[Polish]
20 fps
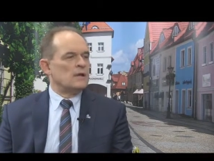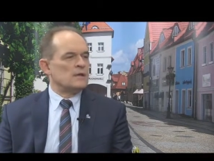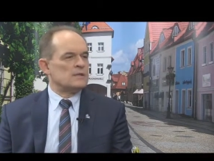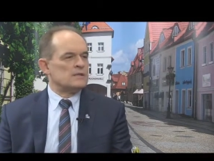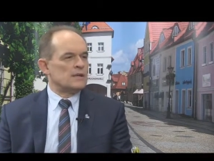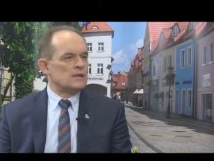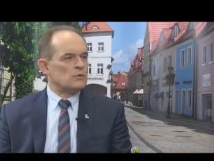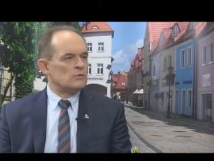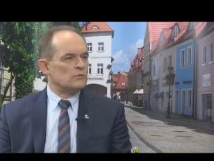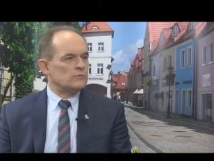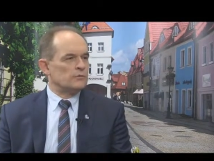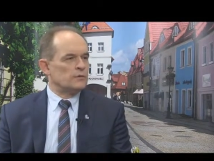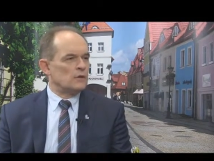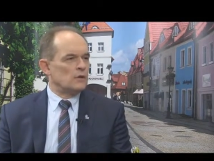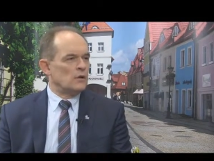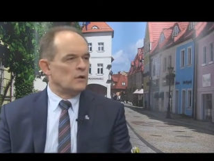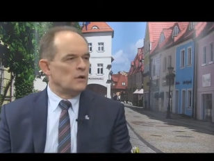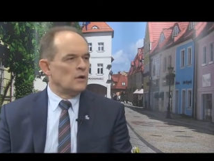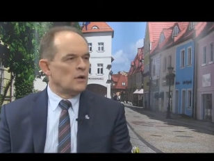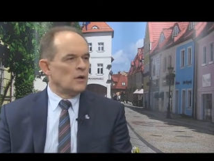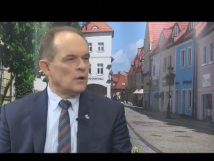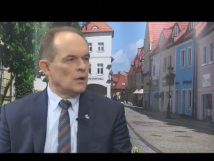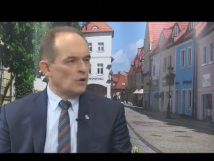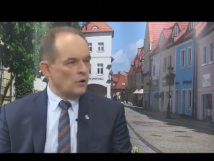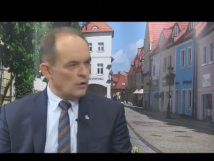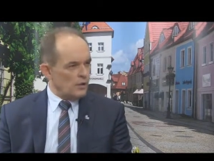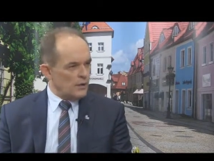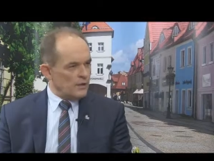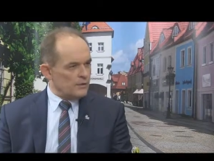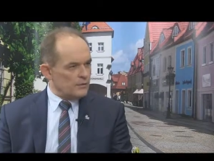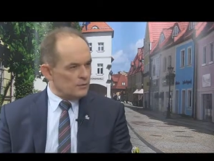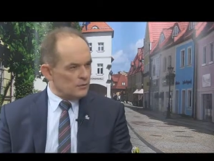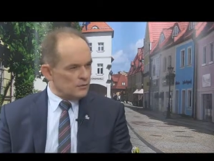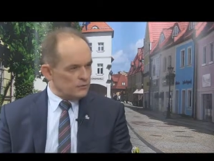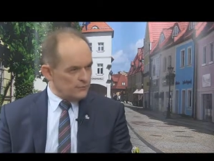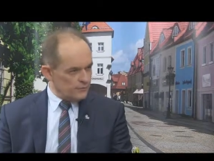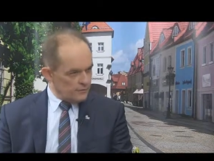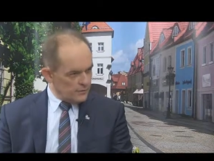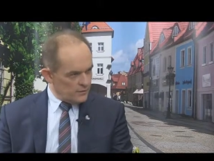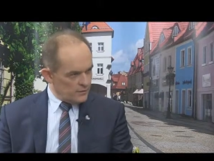zarówno
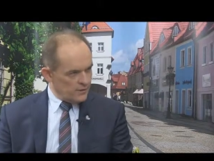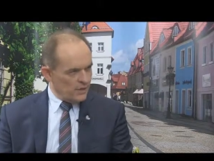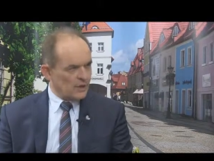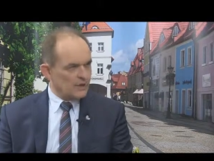Holendrów,